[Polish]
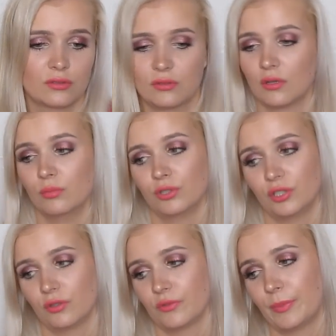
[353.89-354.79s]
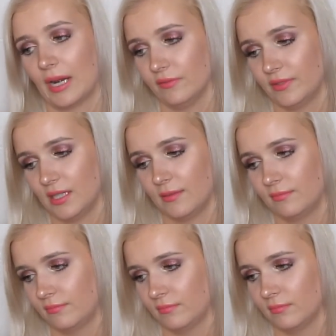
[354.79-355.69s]
komu się to sprawdza.
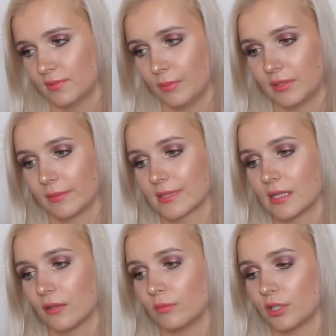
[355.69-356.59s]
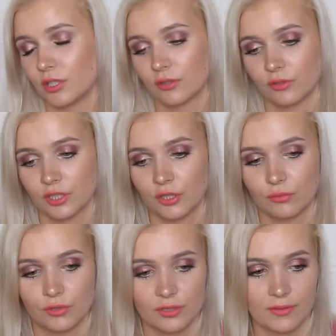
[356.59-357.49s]
Zapytam znajomych, czy ktoś tego
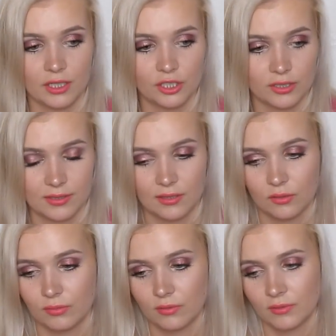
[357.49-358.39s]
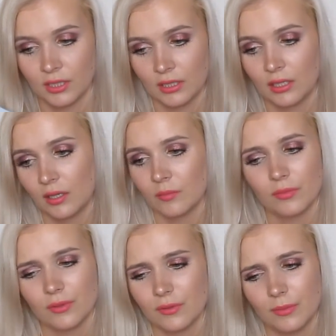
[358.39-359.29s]
używa i czy chce to, bo,
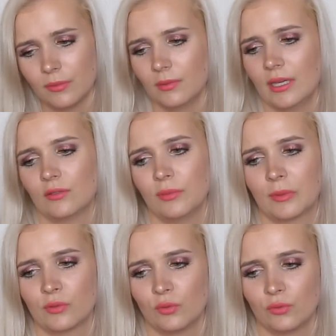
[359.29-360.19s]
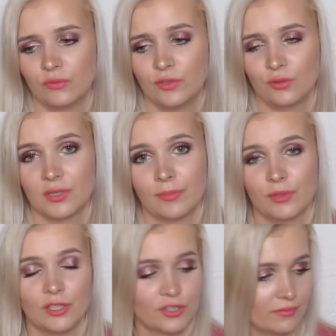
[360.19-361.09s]
bo, bo ja to po prostu wyrzucę,
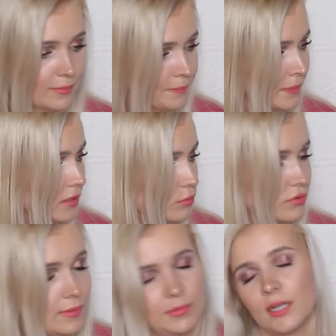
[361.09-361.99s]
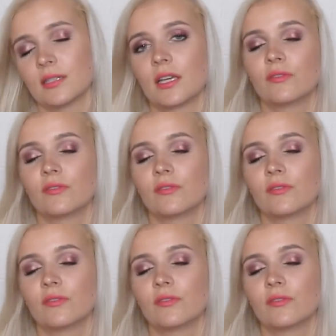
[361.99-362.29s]
podejrzewam. Używam teraz, jak